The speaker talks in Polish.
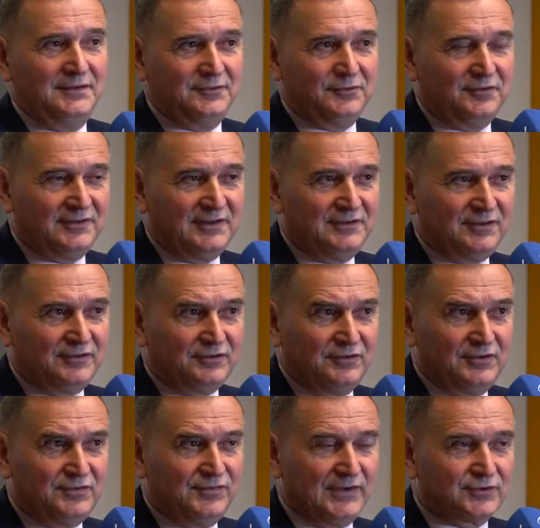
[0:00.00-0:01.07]
to
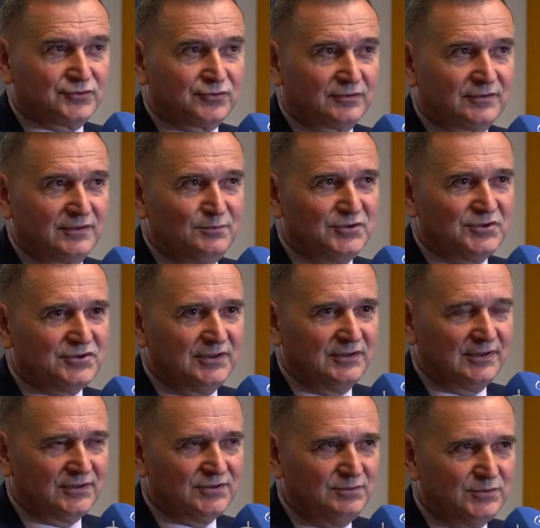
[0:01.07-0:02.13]
zainteresowanie świadczy o tym, że
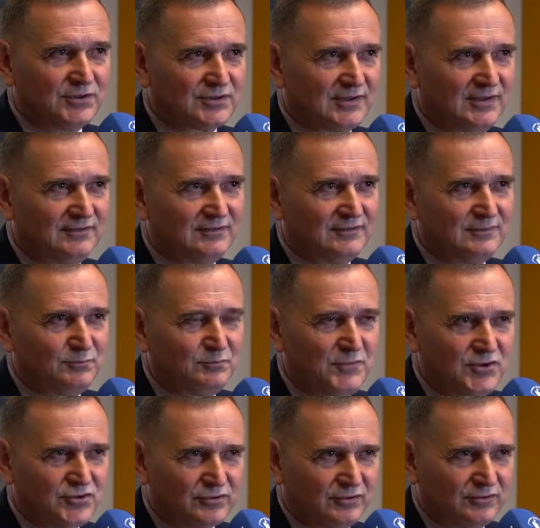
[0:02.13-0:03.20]
nasi mieszkańcy
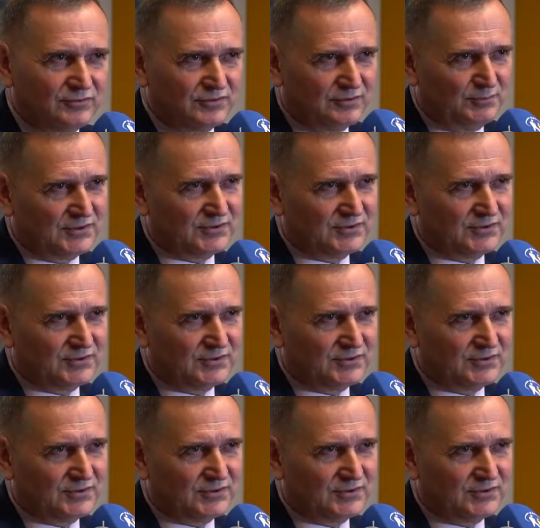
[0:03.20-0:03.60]
myślą o zimie.